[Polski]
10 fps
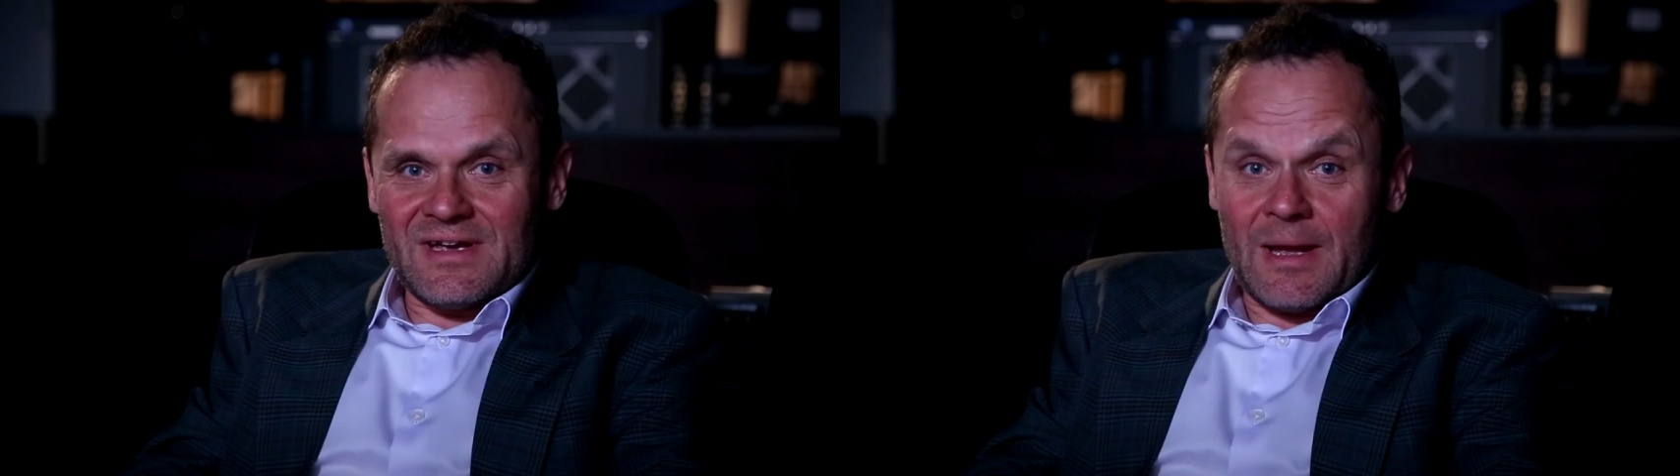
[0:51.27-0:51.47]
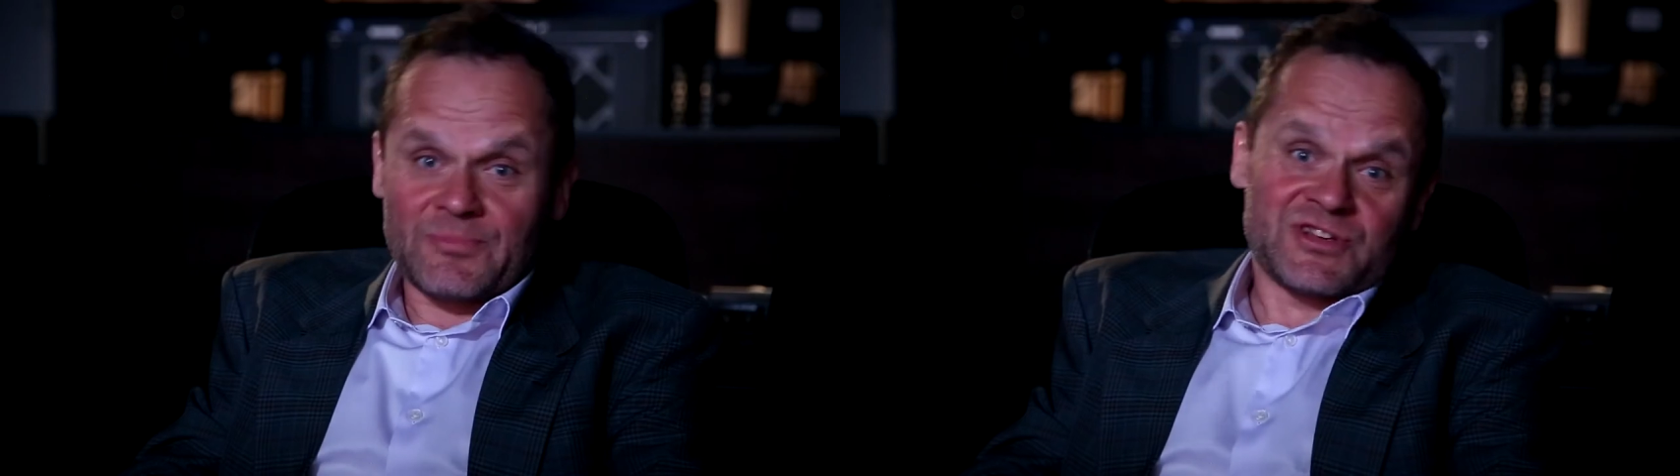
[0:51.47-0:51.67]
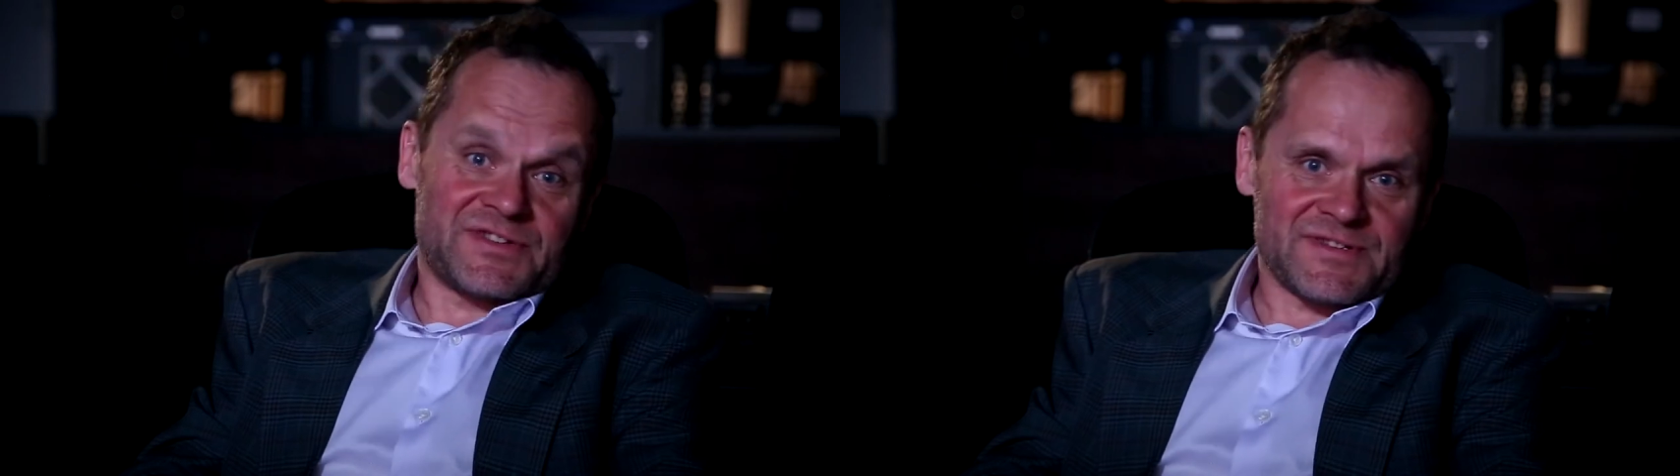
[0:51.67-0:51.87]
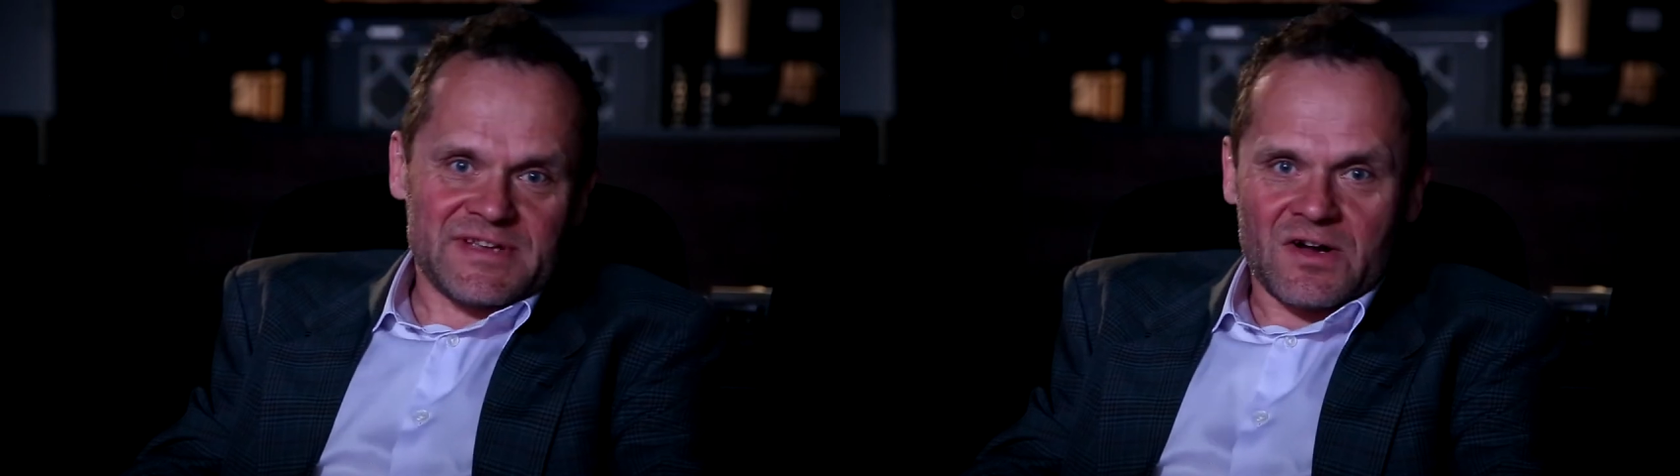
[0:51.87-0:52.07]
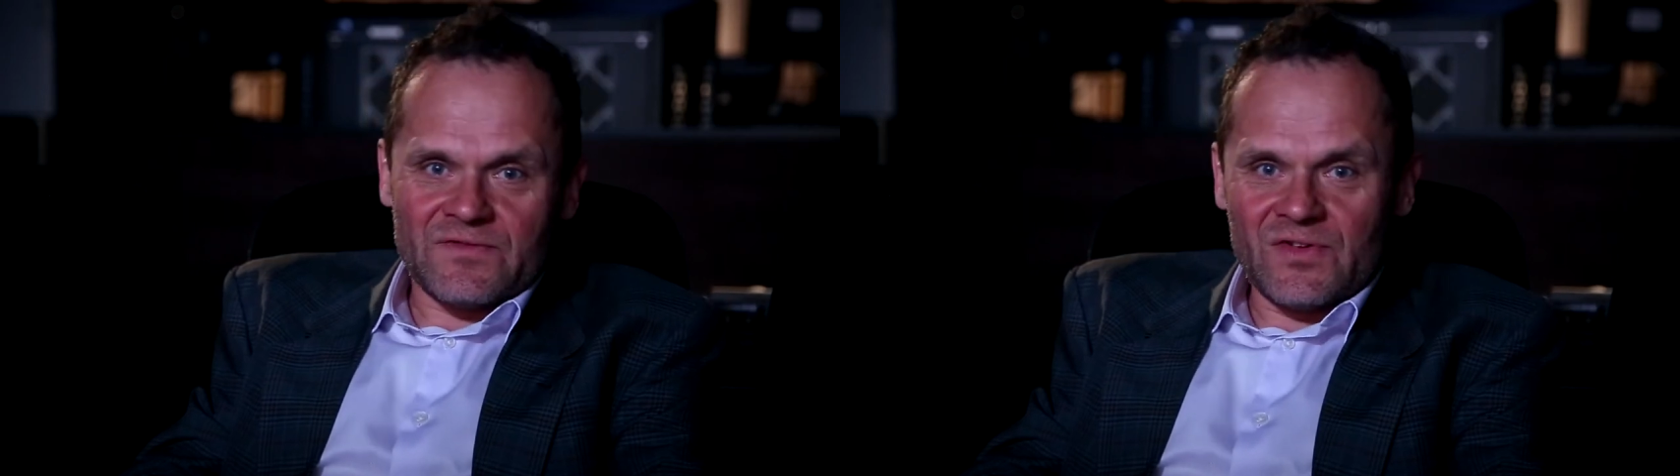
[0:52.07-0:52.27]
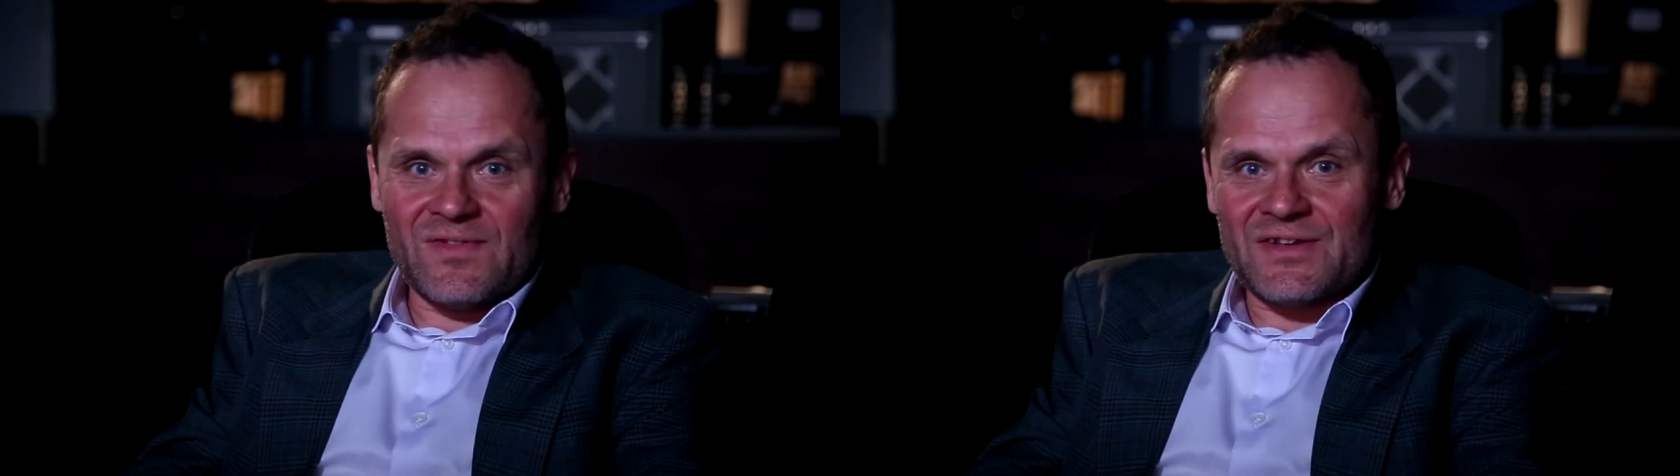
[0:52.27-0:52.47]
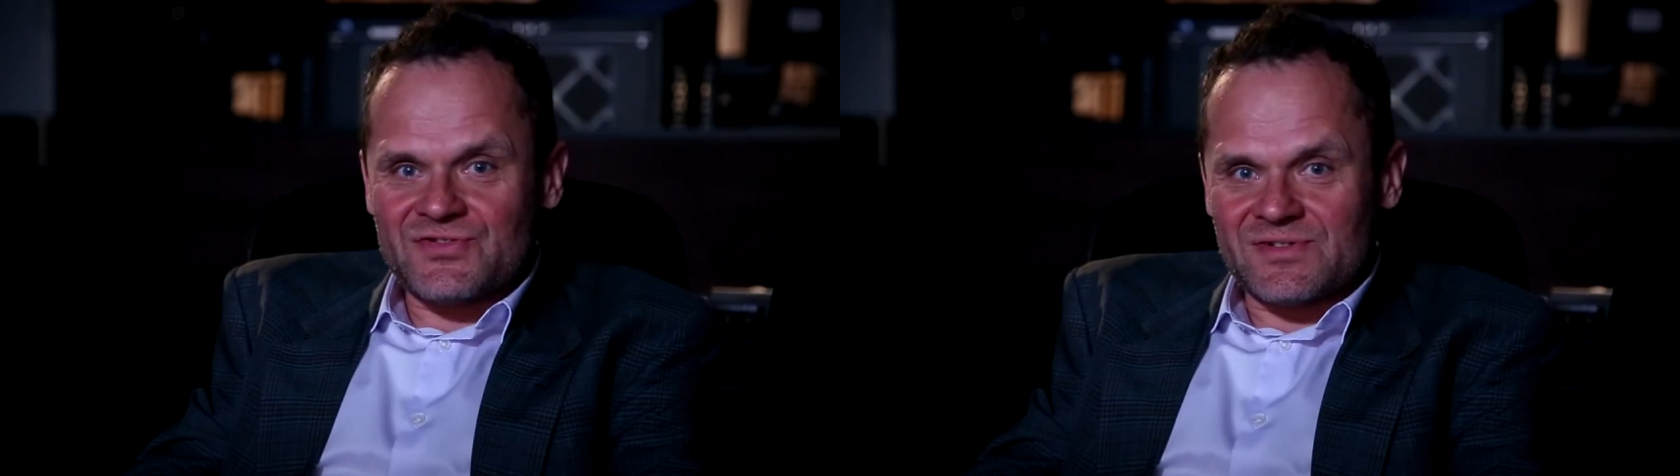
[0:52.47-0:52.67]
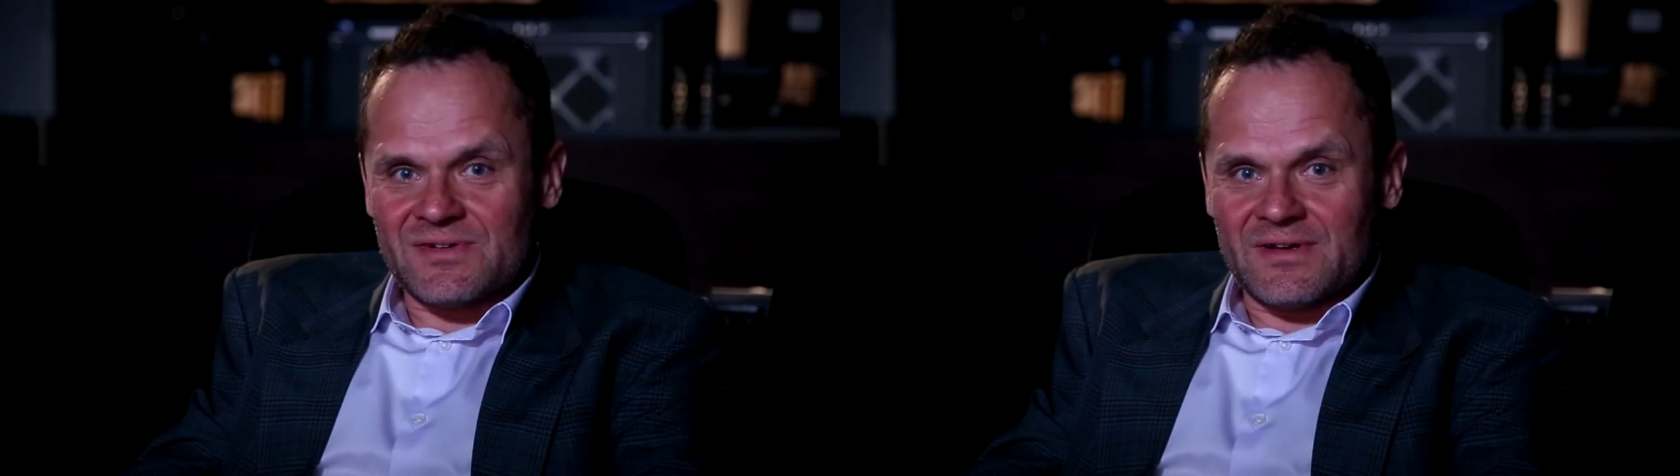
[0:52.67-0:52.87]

a przez to zachowywać